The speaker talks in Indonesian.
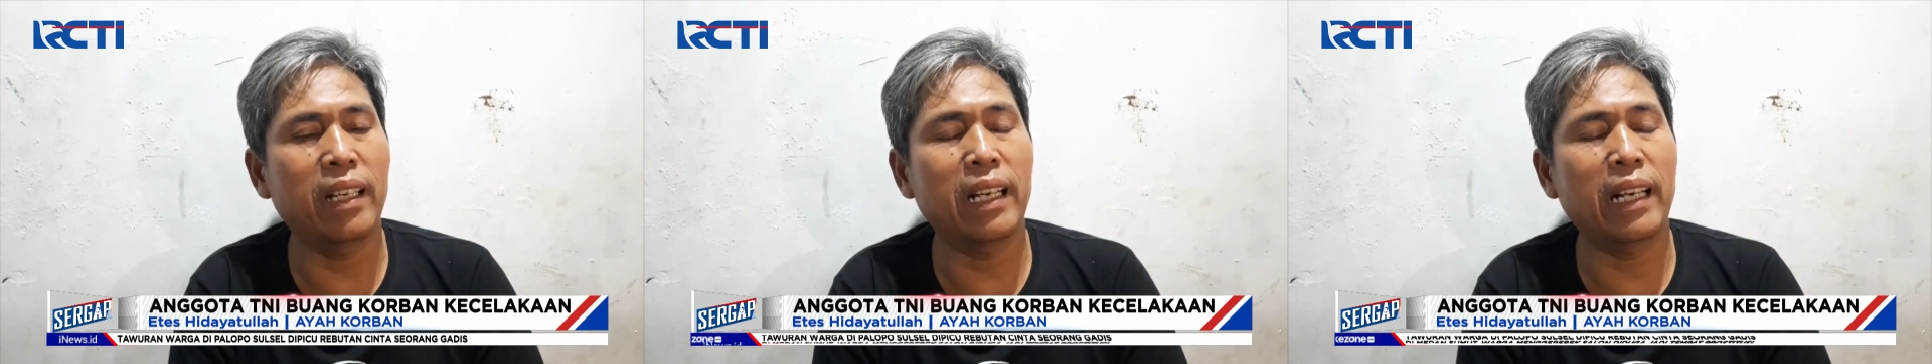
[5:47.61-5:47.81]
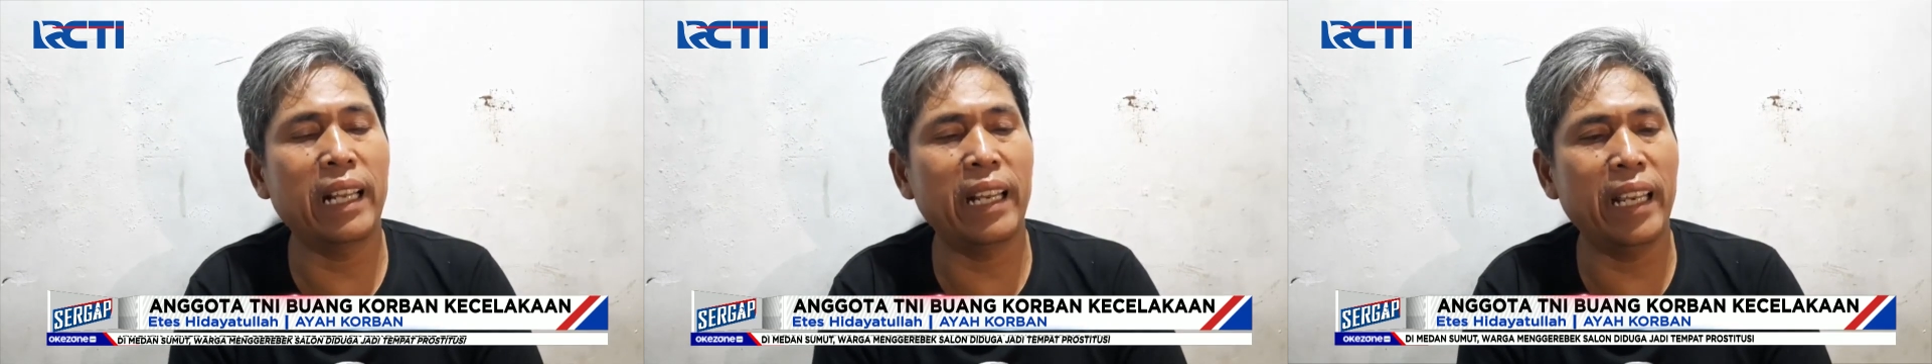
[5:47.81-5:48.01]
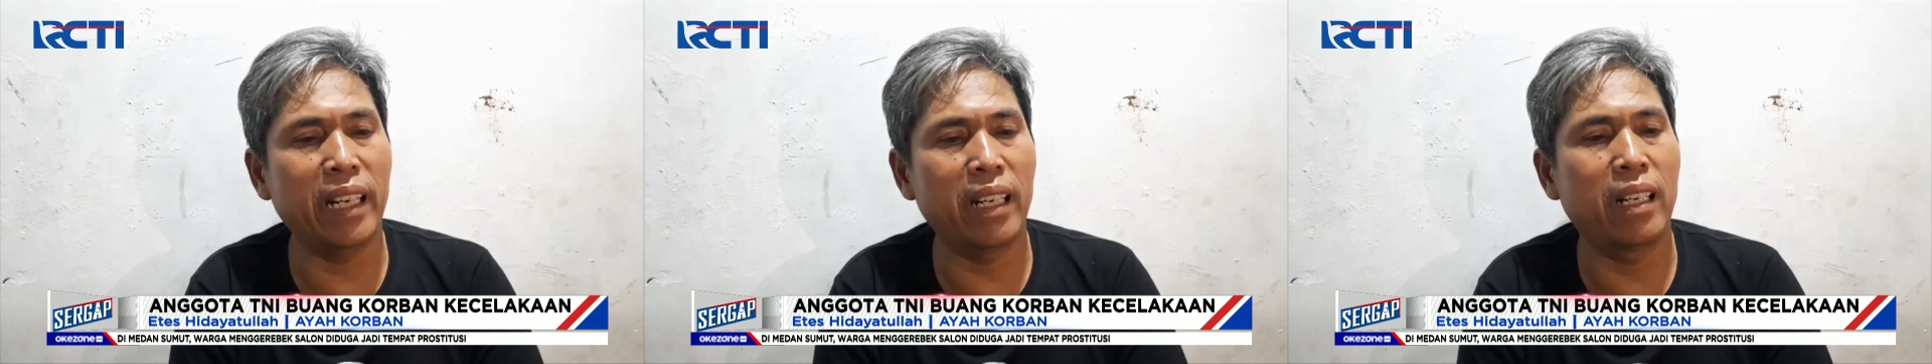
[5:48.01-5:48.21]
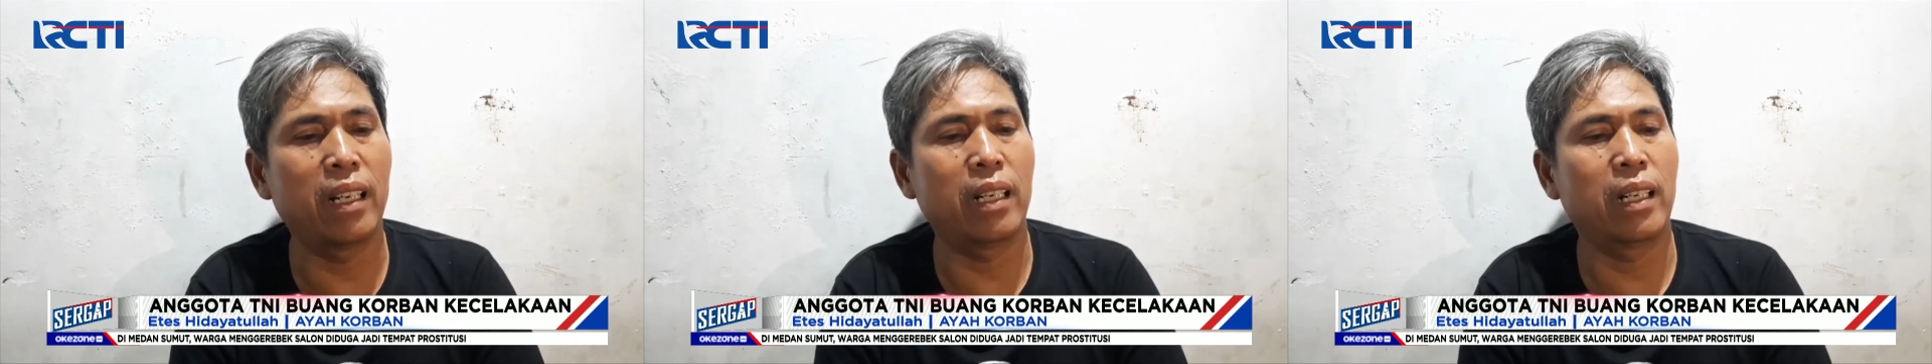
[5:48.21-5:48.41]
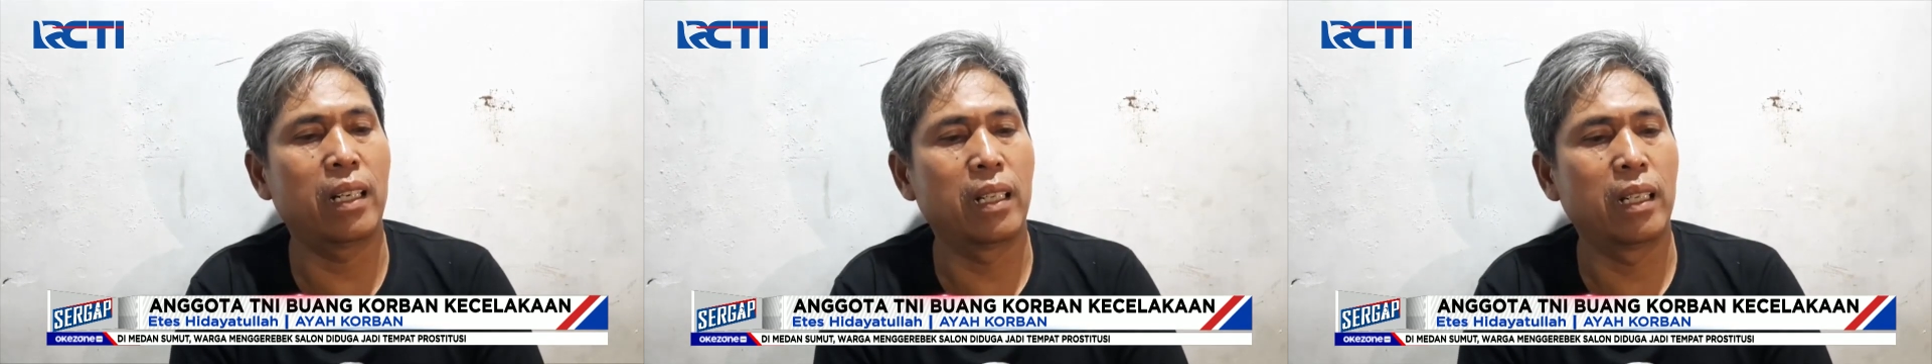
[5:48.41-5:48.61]
yang lain
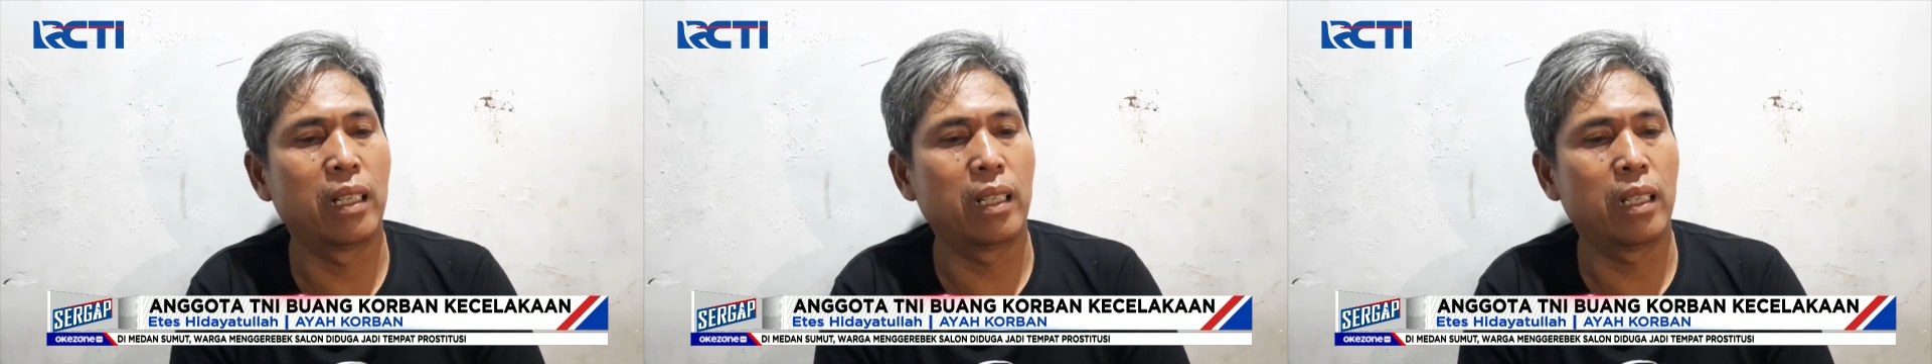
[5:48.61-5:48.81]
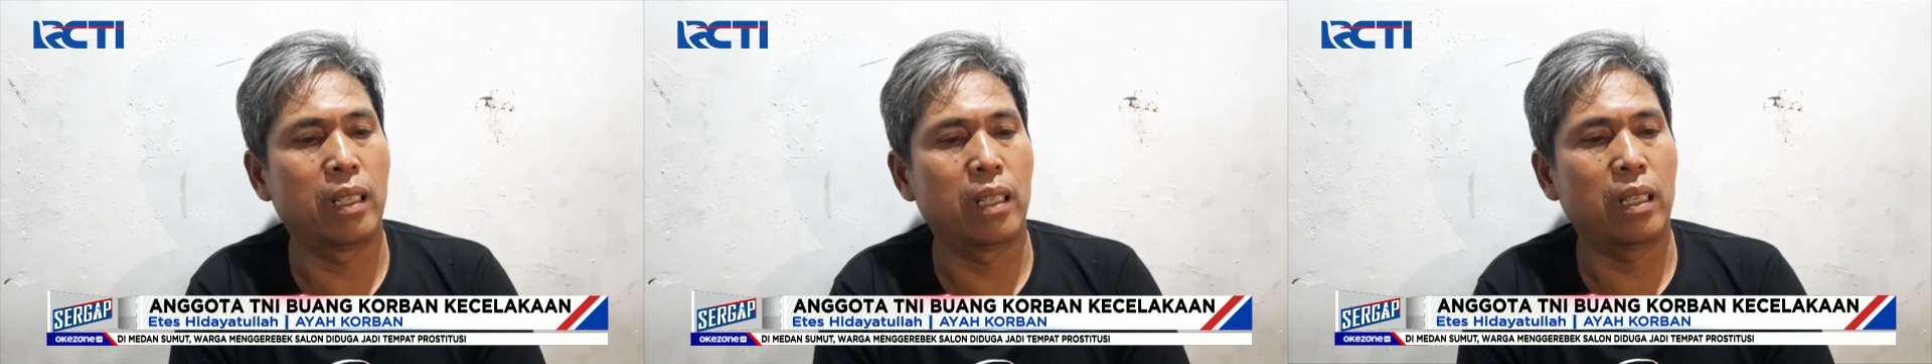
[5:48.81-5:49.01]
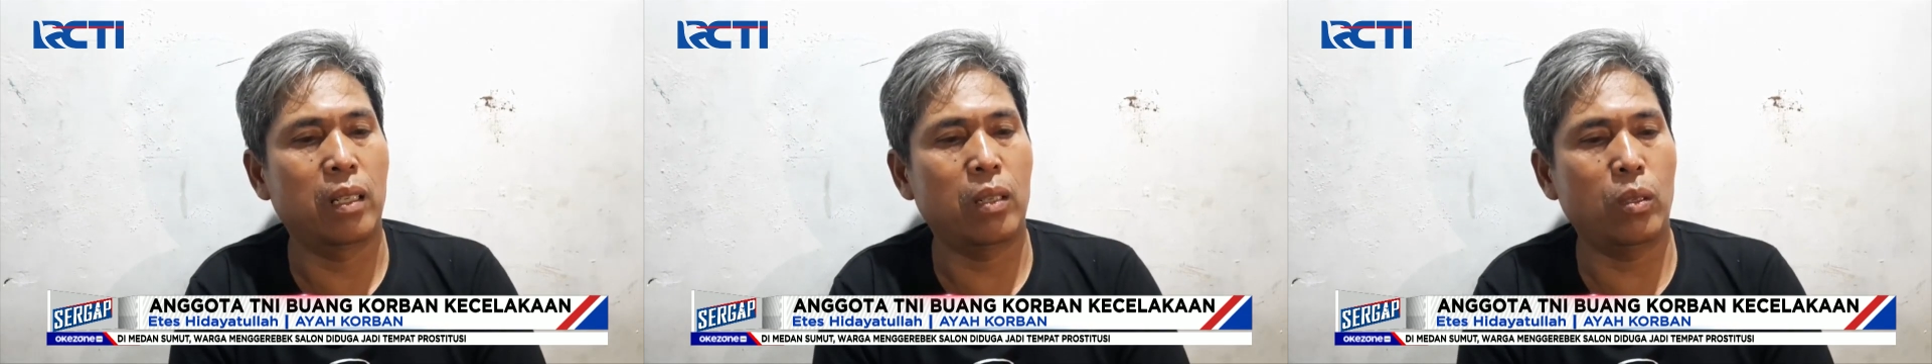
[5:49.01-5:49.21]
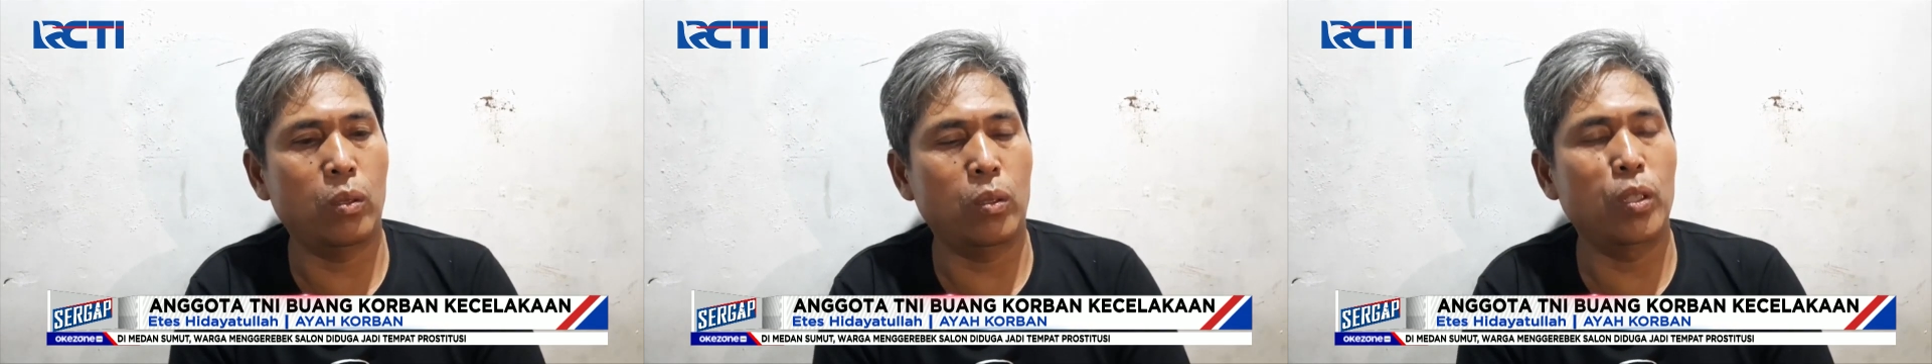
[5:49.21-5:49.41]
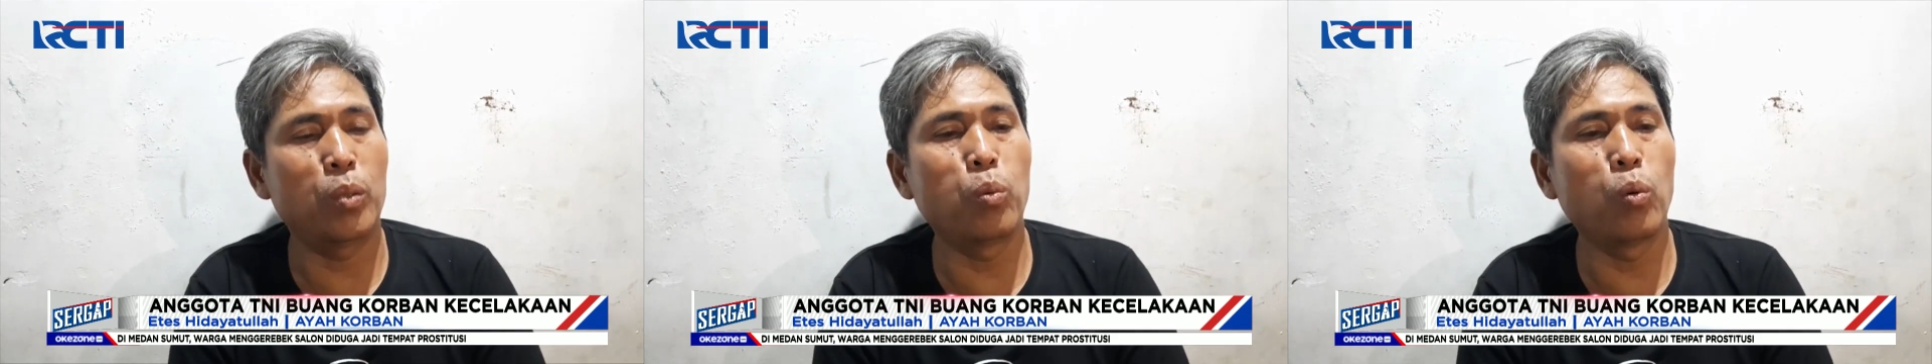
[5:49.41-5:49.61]

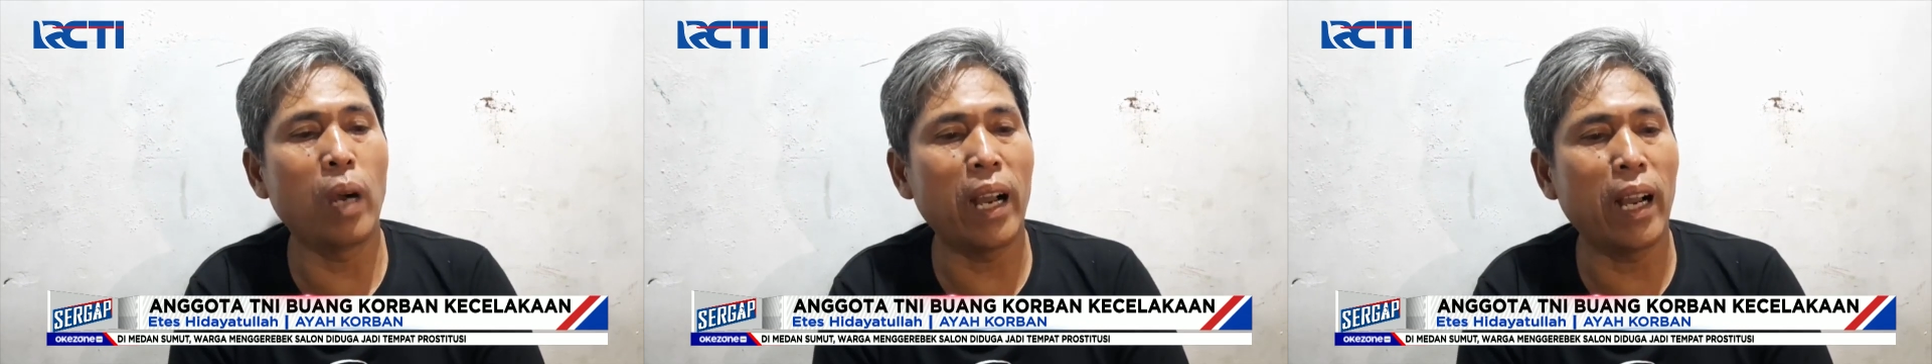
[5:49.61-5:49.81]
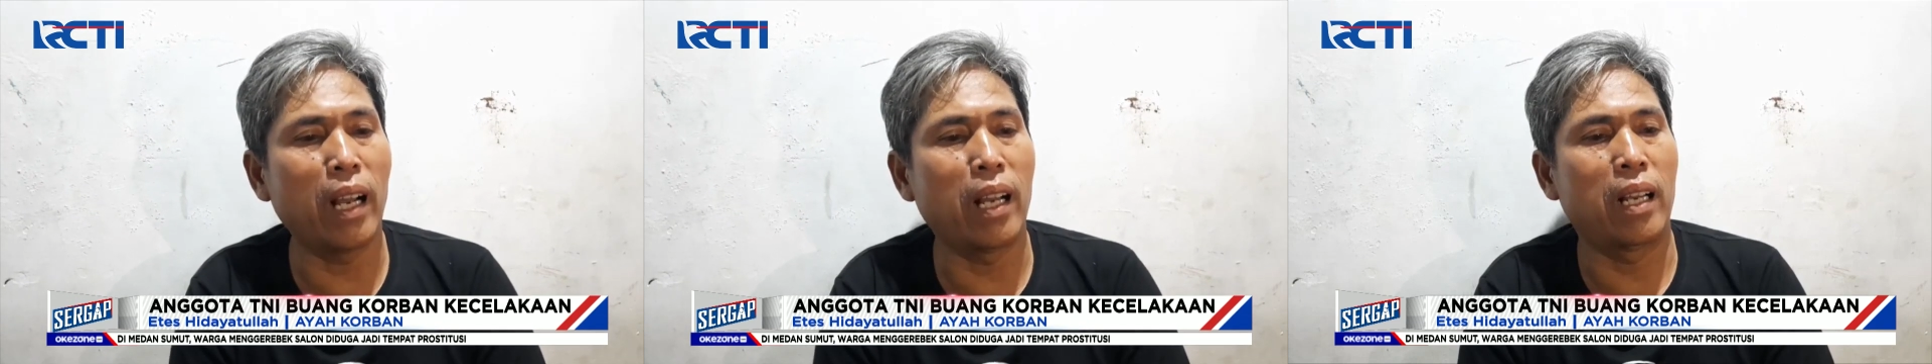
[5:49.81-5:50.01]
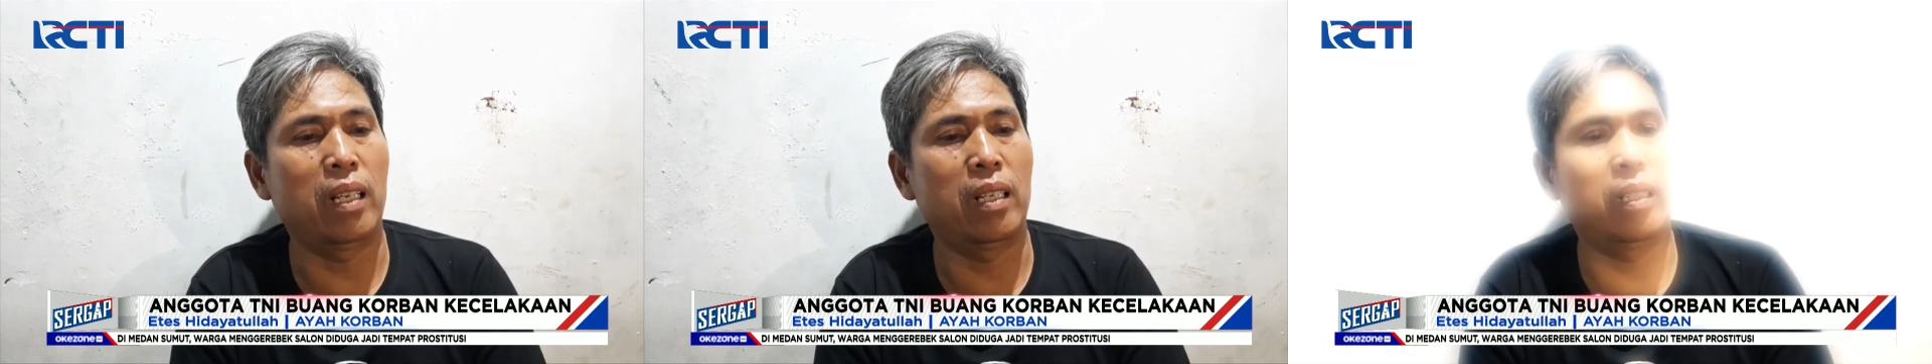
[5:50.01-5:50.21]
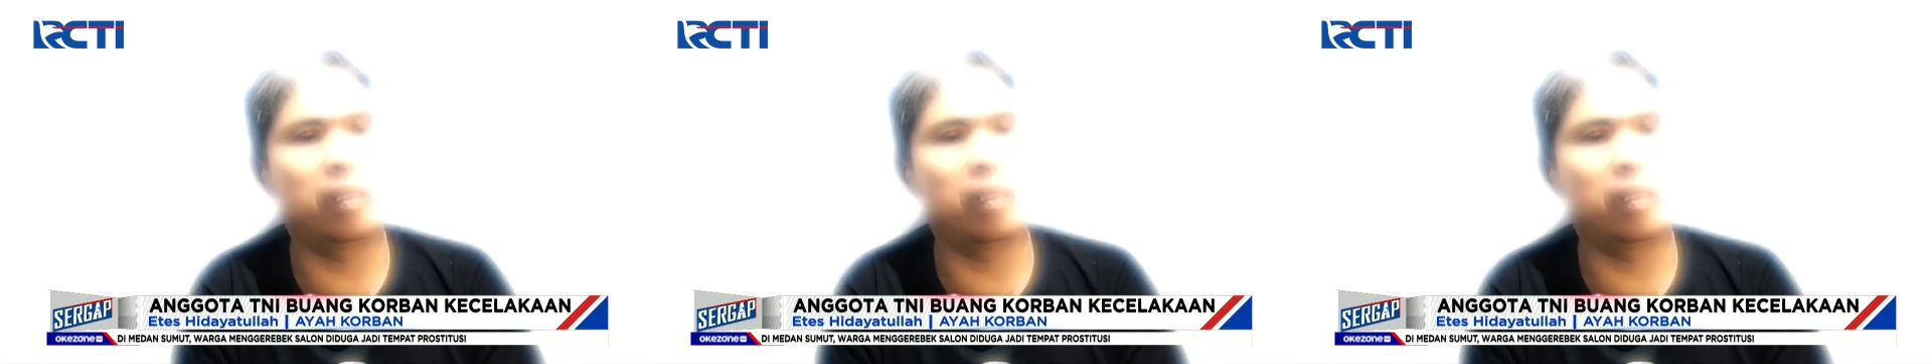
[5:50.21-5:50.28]
kok dibuang